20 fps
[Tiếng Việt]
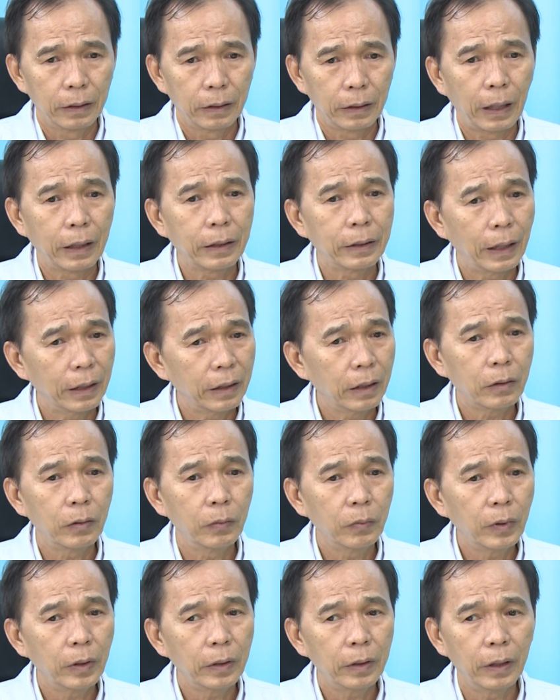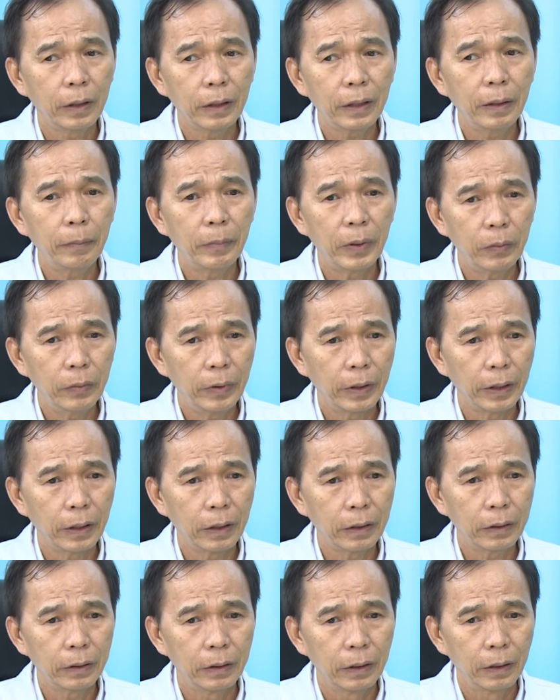Thật ra nó cũng có những cái biểu
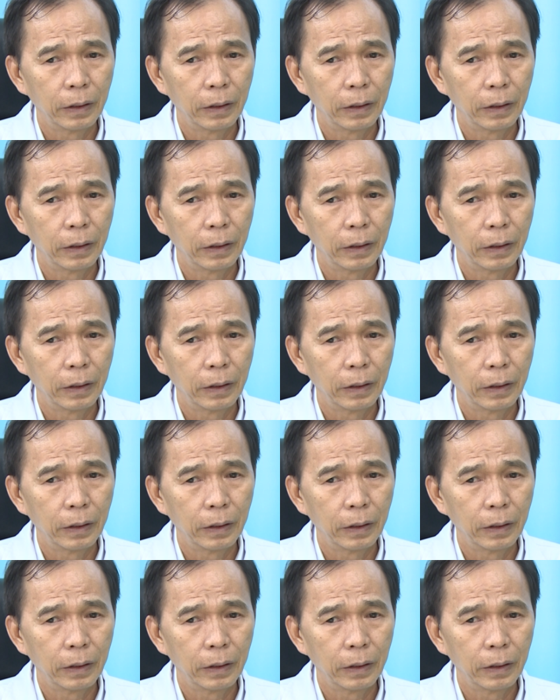hiện